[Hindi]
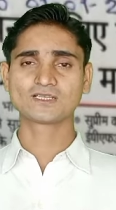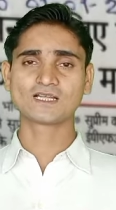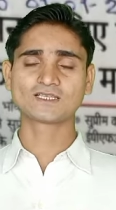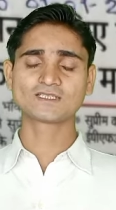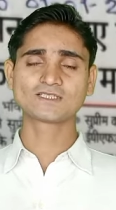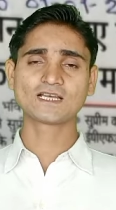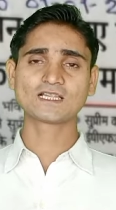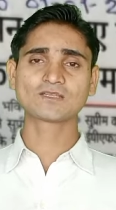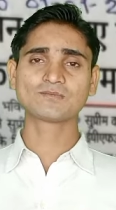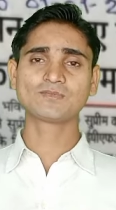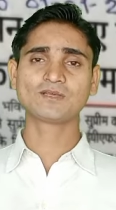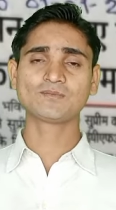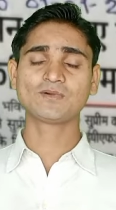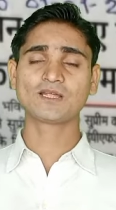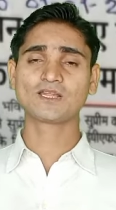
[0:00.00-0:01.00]
साथ ही साथ
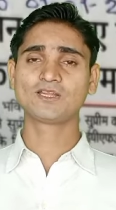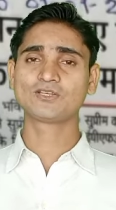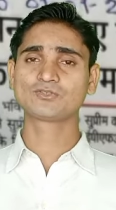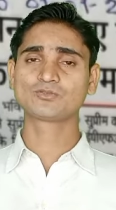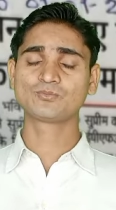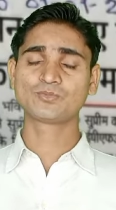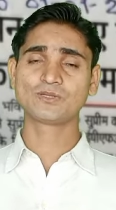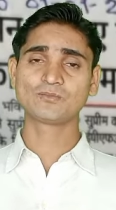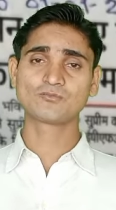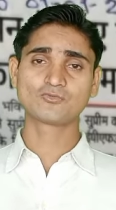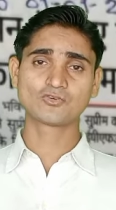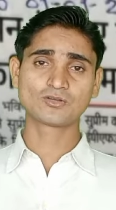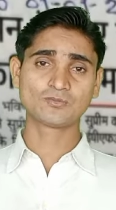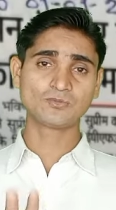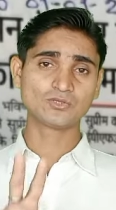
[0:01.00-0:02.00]
में माननीय सुप्रीम
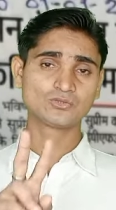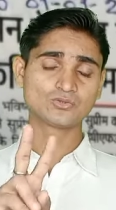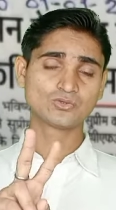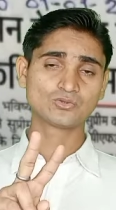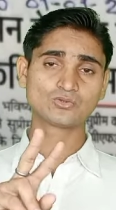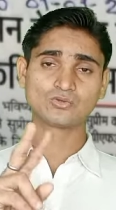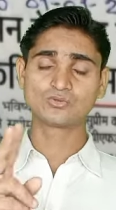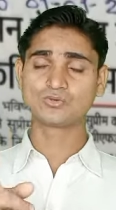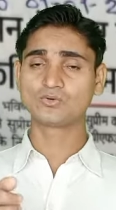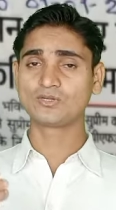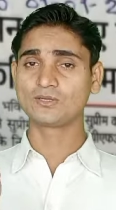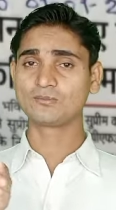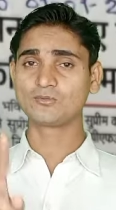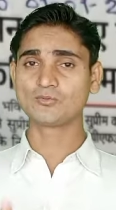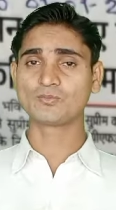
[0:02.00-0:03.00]
कोर्ट में जो दो
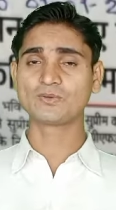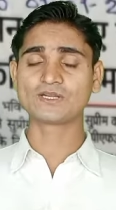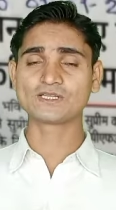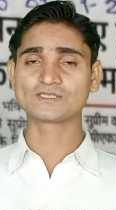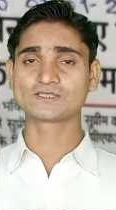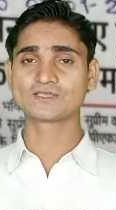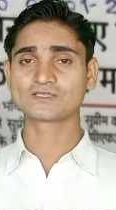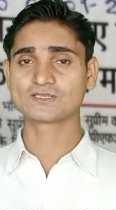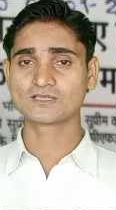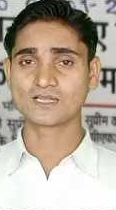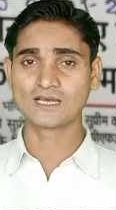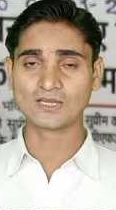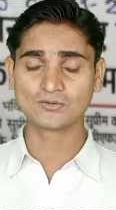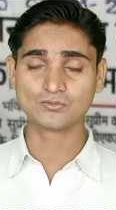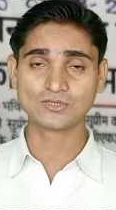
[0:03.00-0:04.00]
दो रिव्यू पटिशन्स
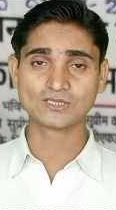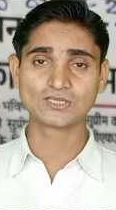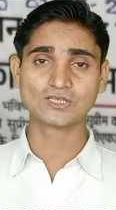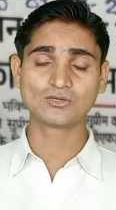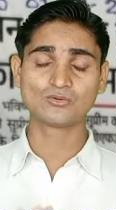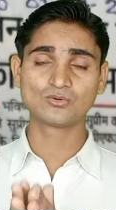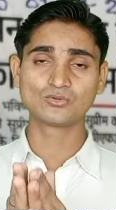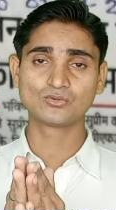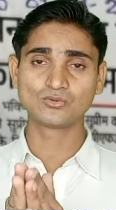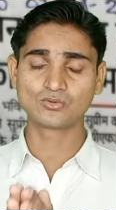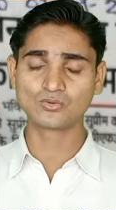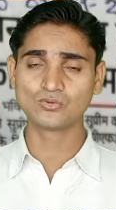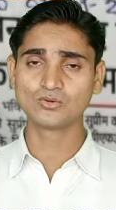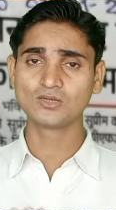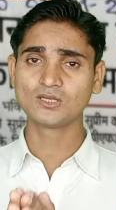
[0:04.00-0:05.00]
दायर हुए थे वो
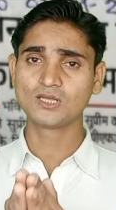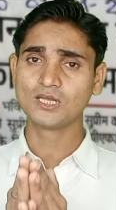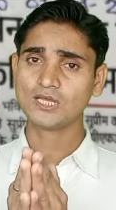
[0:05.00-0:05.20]
दोनों